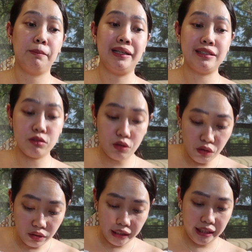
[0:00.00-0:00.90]
Mas
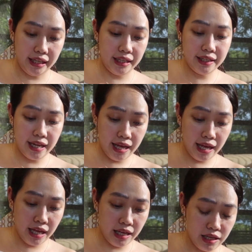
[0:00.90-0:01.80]
okay
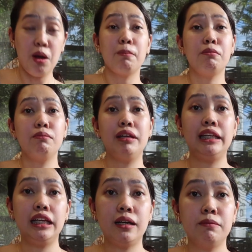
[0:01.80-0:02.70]
na
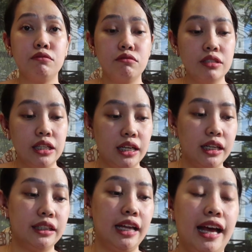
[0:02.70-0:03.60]
bumili ka muna
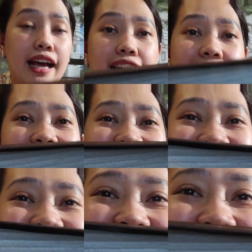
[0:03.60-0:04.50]

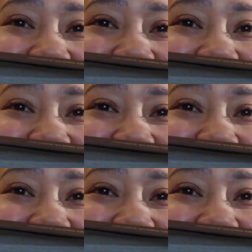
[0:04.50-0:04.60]
ng...